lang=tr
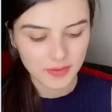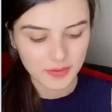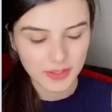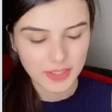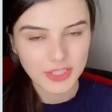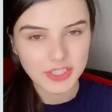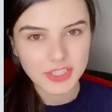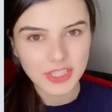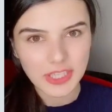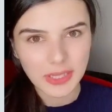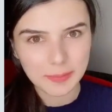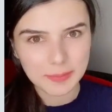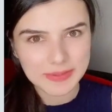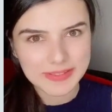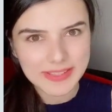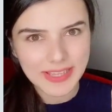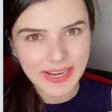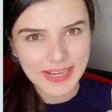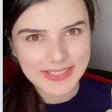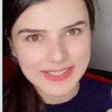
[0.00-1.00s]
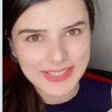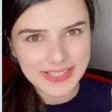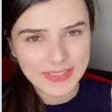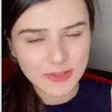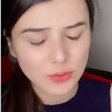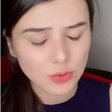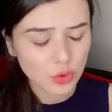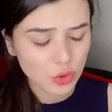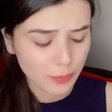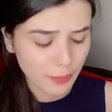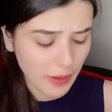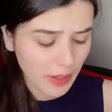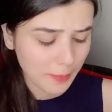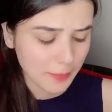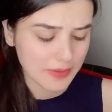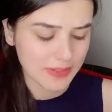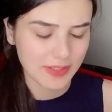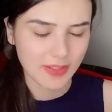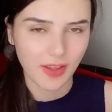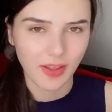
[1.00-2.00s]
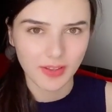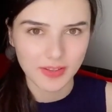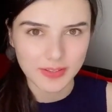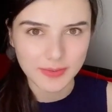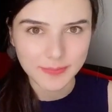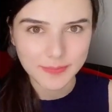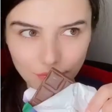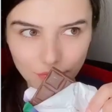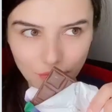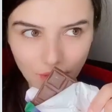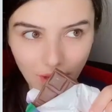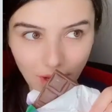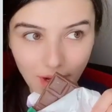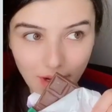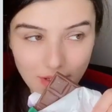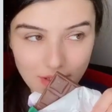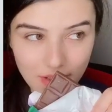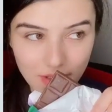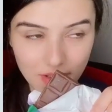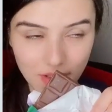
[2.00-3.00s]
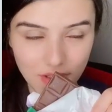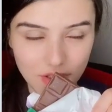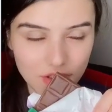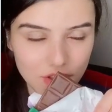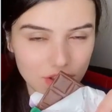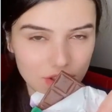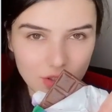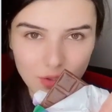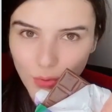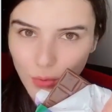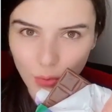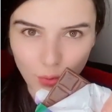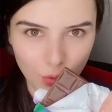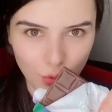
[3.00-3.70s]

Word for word: İnşallah bitter değildir çünkü bakmadan aldım. Gerçekten aşırı yoğun